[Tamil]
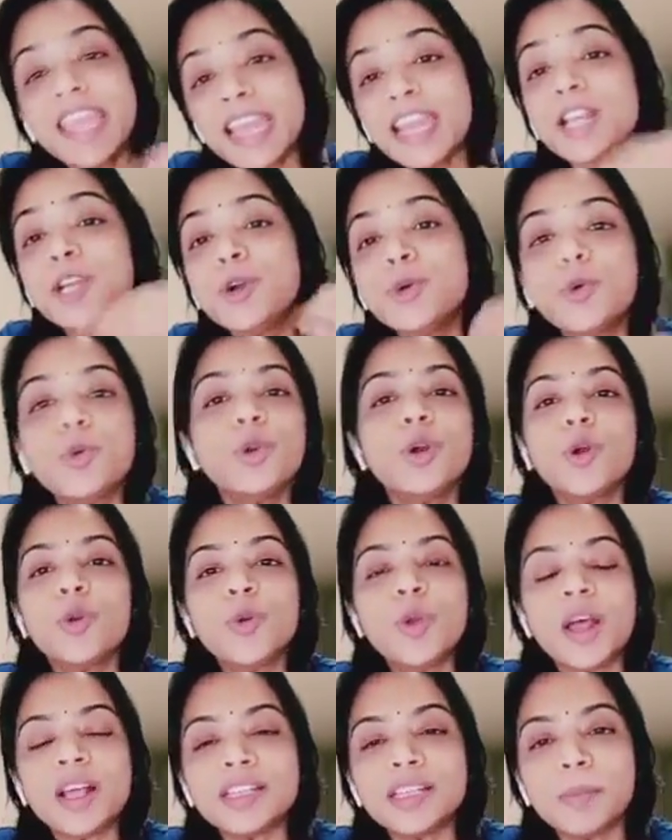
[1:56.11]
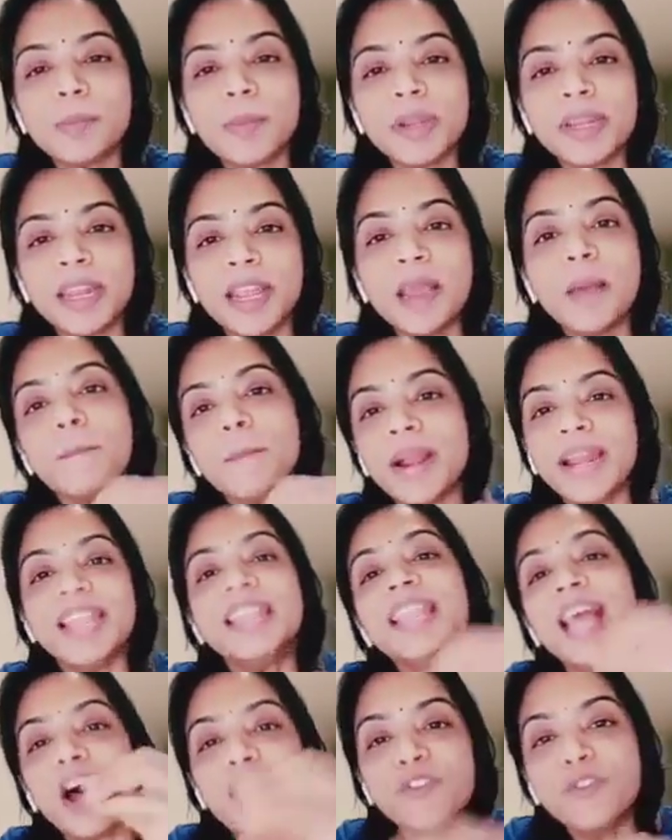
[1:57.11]
எனக்கு கொடுக்கணும்னு ஆசைப்பட்ட
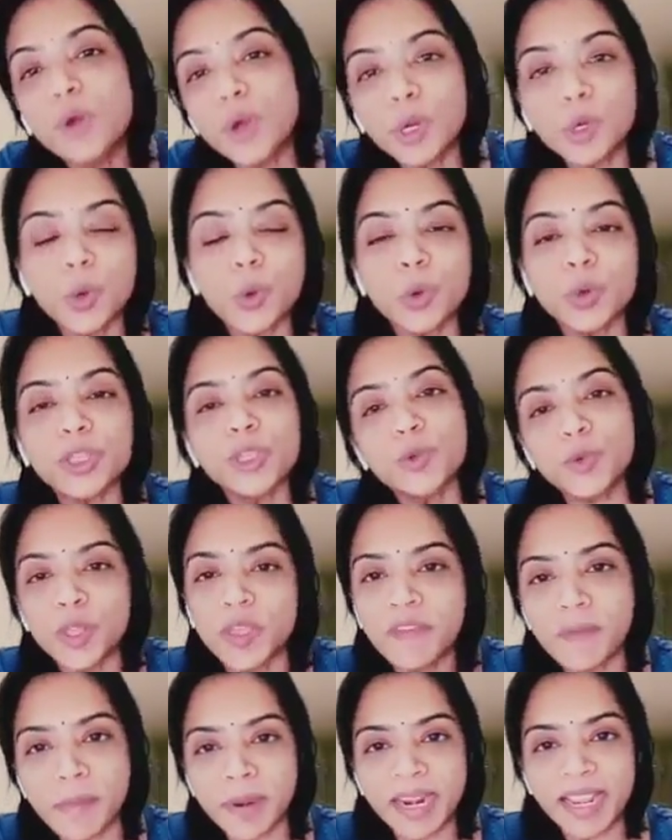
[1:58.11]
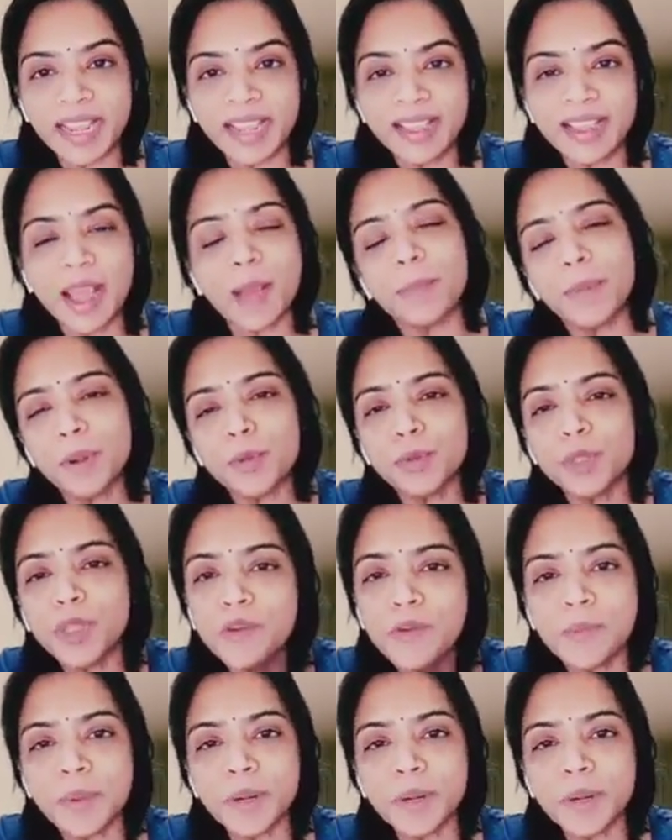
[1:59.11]
பணத்தை அவங்களுக்கு கொடுத்து உதவி பண்ணுங்க அப்படி உதவி